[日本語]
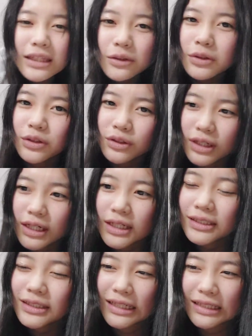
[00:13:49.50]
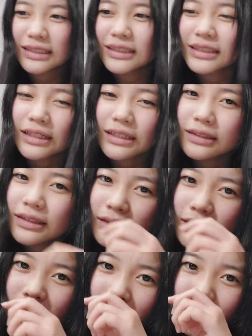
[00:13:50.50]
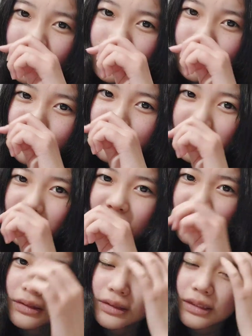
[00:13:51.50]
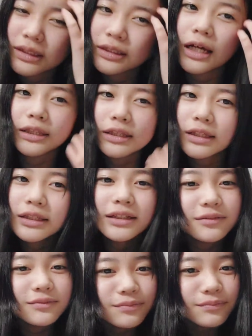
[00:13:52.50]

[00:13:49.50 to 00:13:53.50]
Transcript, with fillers: 時とかガリってやっちゃって痛ってなる